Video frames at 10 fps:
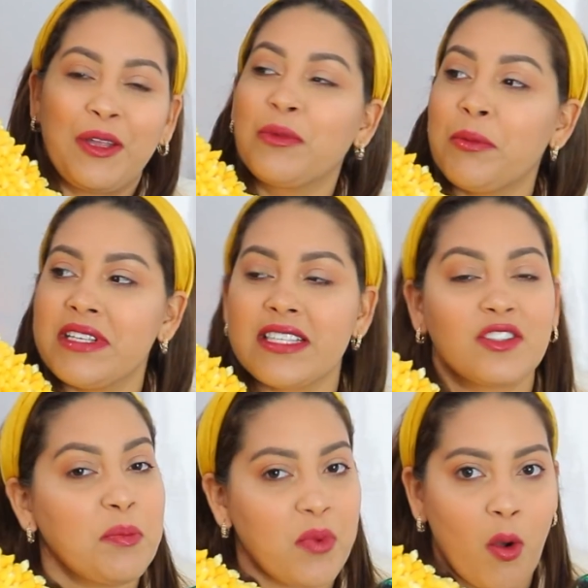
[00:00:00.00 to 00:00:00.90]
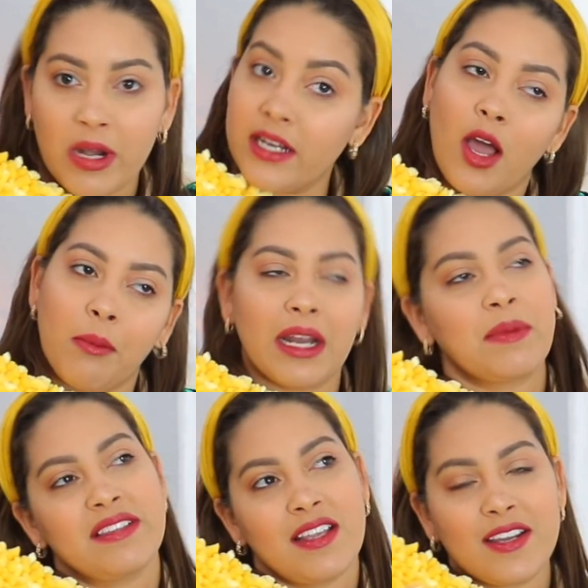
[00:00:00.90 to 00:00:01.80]
Todo el me dice, eso es pobre, para
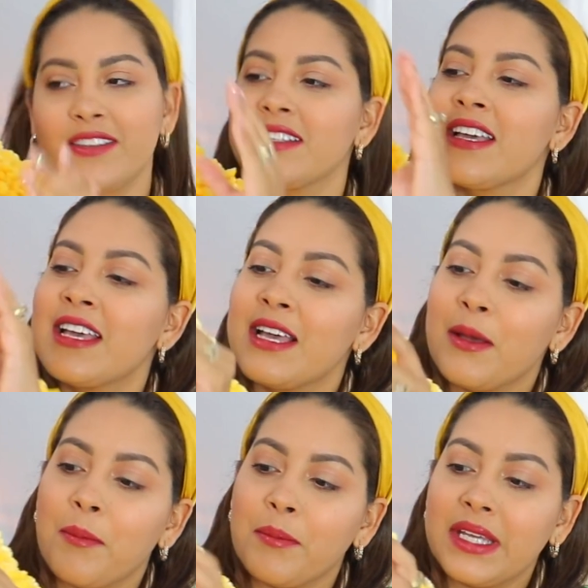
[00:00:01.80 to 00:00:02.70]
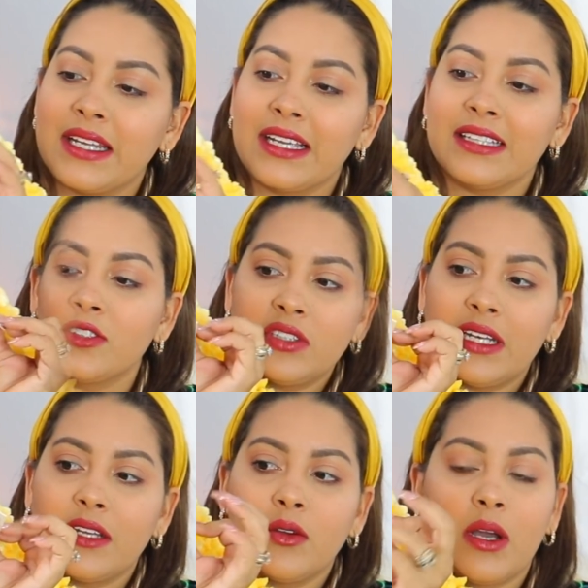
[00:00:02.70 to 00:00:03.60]
mí es Miren, estos
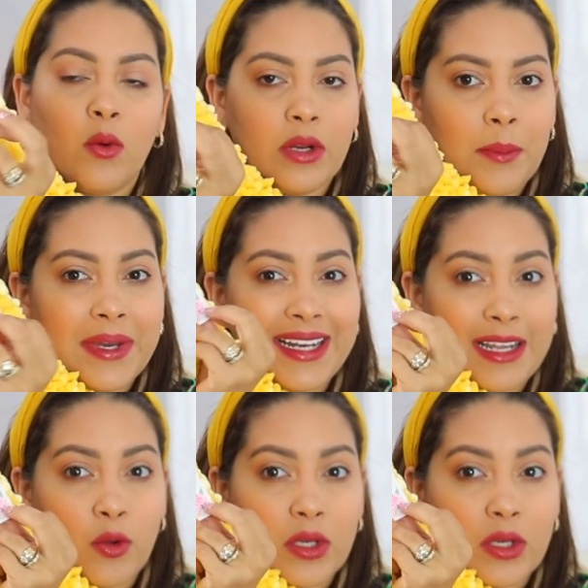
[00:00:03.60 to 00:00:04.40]
salieron ahora para la